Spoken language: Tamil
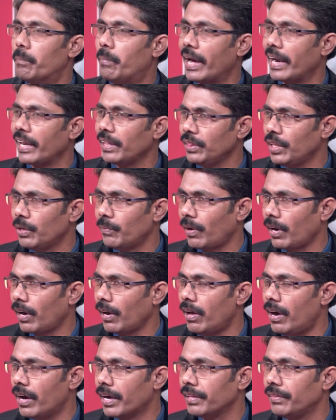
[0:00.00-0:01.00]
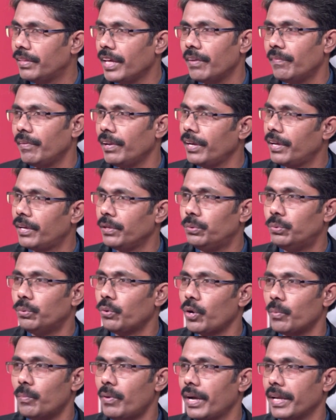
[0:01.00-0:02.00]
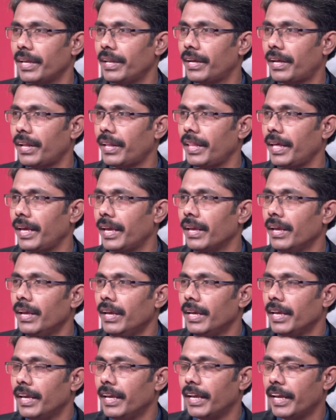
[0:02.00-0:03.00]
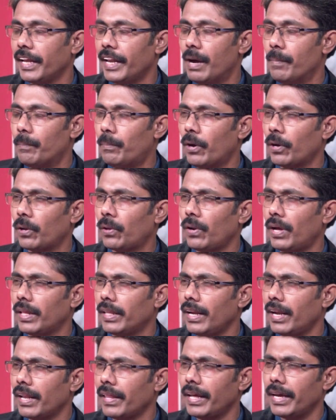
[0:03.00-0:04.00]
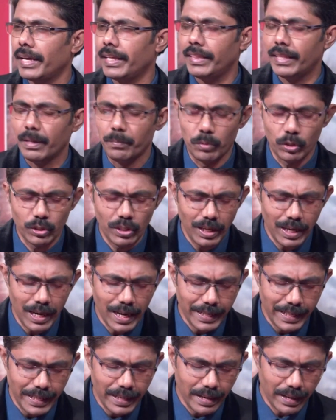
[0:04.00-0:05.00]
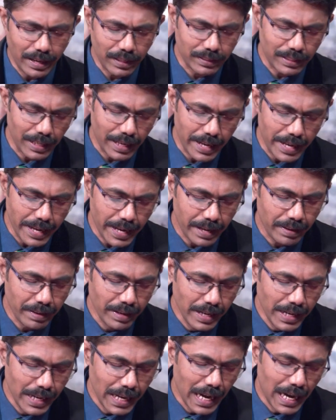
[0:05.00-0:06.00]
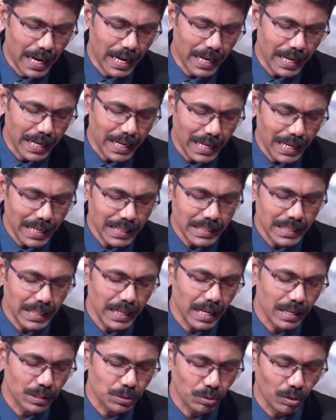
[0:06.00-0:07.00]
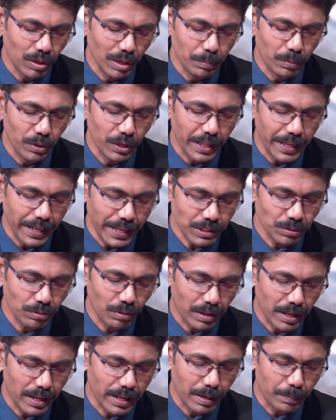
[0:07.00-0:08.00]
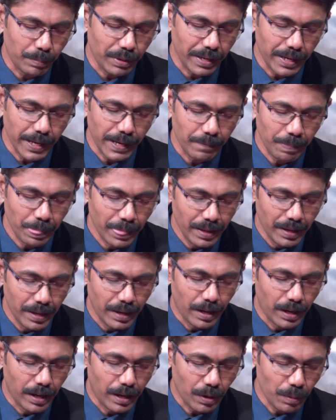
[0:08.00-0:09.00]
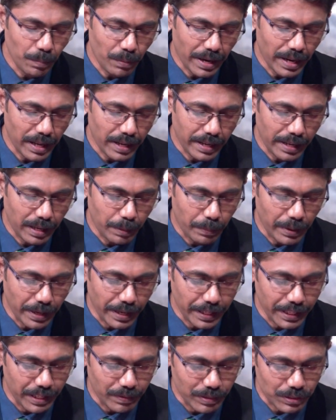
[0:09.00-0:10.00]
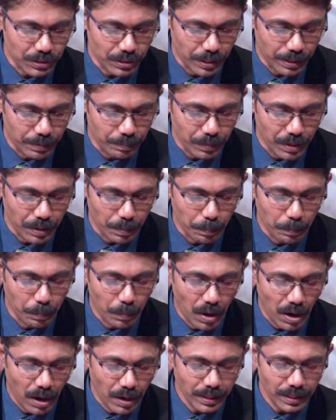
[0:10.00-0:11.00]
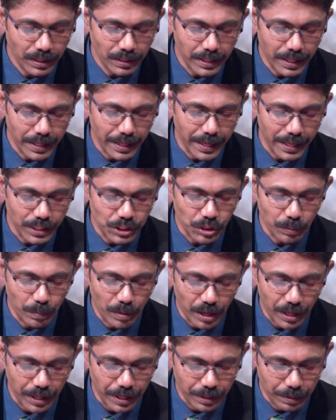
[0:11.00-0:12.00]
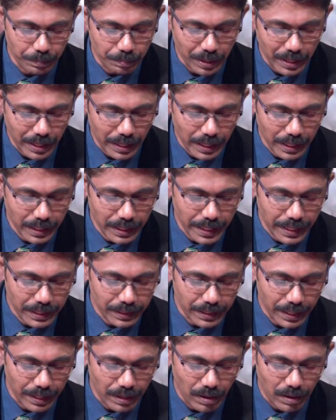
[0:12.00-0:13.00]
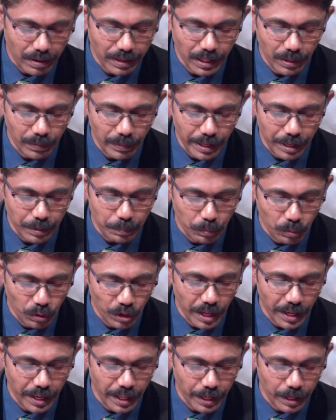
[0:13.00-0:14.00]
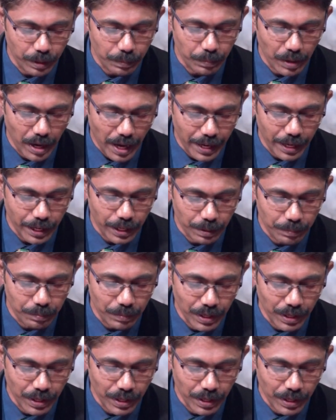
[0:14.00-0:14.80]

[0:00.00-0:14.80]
மறந்தவர்களாக தேவனுக்கு தூரமாக இருக்கிறதை இங்கே நாம் பார்க்குறோம் அதனால தான் இந்த முதல் அதிகாரத்திலேயே ஏசையா சொல்லும்பொழுது என்ன சொல்கிறார் அப்படின்னா ரொம்ப அழகாக இருக்கு பாருங்கள் இந்த வசனம் மாடு தன் எஜமானையும் கழுதை தன் ஆண்டவனின் முன்னணியும் அறியும்